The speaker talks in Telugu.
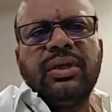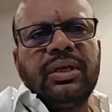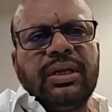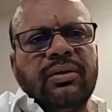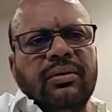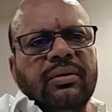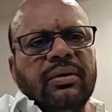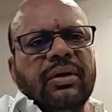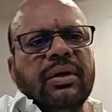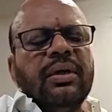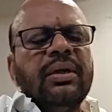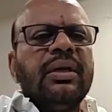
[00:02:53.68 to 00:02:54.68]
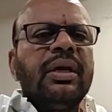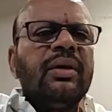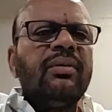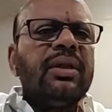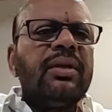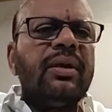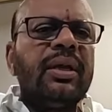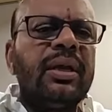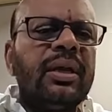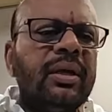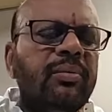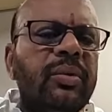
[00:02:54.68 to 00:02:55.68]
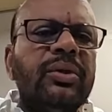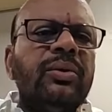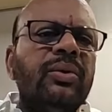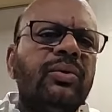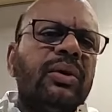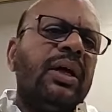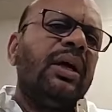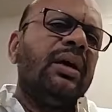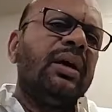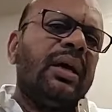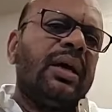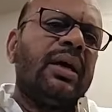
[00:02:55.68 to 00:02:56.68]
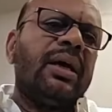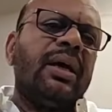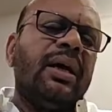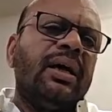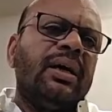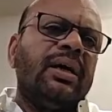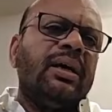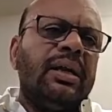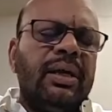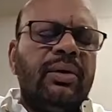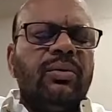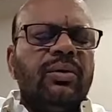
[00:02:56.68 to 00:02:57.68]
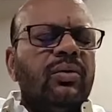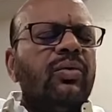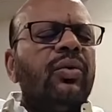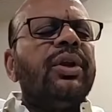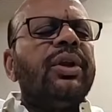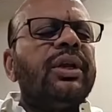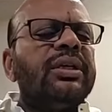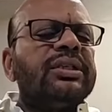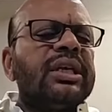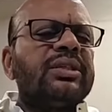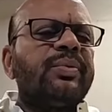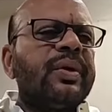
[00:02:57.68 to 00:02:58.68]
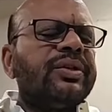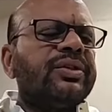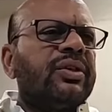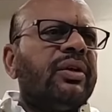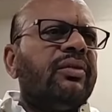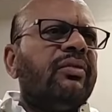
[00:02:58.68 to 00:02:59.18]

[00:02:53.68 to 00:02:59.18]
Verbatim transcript: వెళ్ళాం ఏ విధమైన ఇబ్బందులు కూడా ఎక్కడ లేవు కొన్ని సస్పెన్షన్ ఇవి